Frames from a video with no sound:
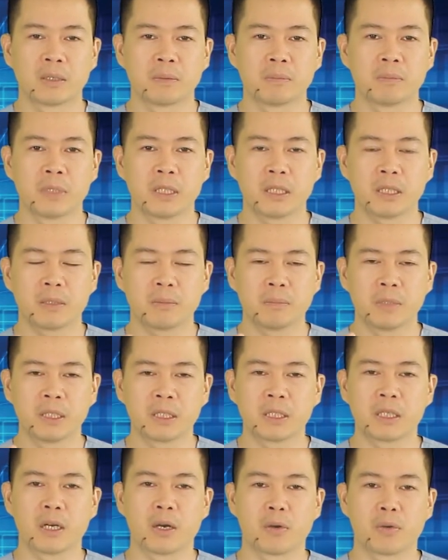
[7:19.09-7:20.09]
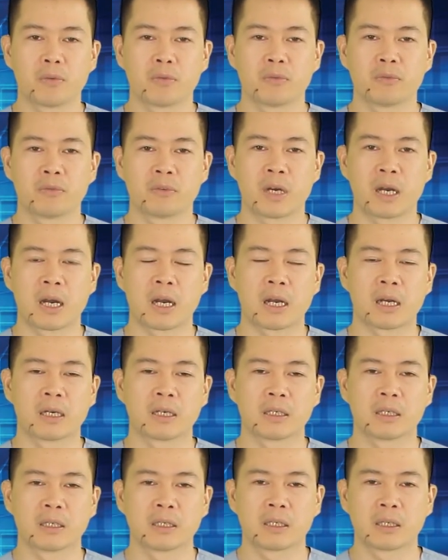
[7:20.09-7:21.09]
bị bí tiểu và
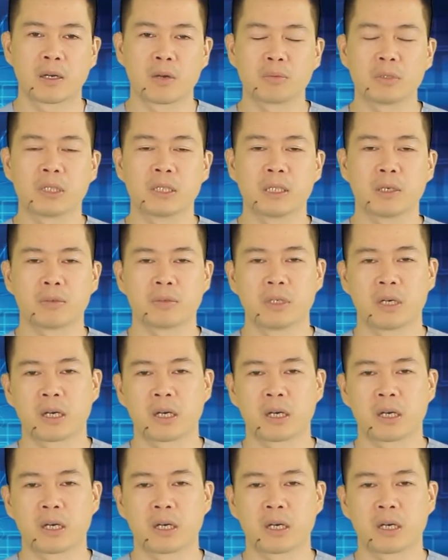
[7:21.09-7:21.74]
không đi tiểu